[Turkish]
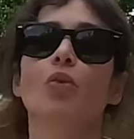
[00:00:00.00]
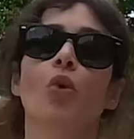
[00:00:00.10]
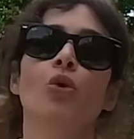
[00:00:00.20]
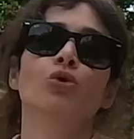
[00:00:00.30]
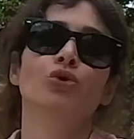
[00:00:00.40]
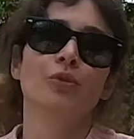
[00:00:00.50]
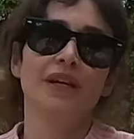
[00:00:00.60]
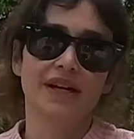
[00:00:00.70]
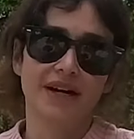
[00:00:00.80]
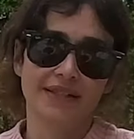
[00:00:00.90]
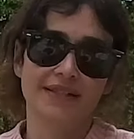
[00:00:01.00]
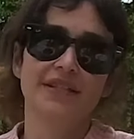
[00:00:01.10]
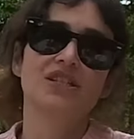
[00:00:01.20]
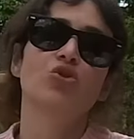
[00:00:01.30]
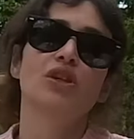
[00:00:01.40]
öldürdü beni
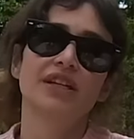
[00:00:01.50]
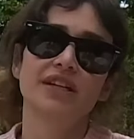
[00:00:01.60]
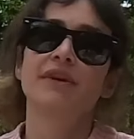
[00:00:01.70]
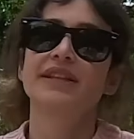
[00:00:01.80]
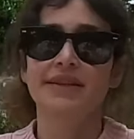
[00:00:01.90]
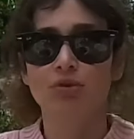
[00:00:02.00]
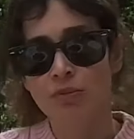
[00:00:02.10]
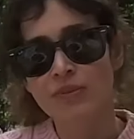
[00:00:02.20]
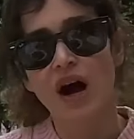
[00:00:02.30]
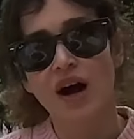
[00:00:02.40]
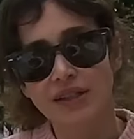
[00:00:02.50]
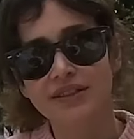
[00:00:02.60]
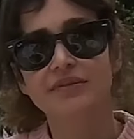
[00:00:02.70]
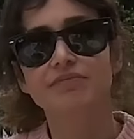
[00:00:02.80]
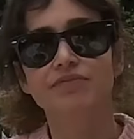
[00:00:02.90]
karşısında. Hiç oralara girmek istemiyorum. Bir
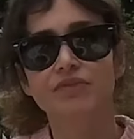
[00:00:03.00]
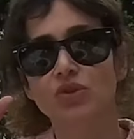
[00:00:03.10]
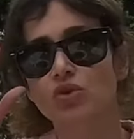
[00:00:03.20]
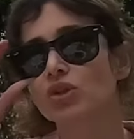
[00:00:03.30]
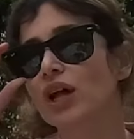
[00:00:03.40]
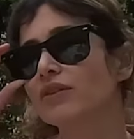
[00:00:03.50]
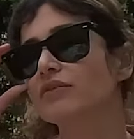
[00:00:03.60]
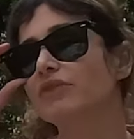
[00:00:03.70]
ağladım, duygulandım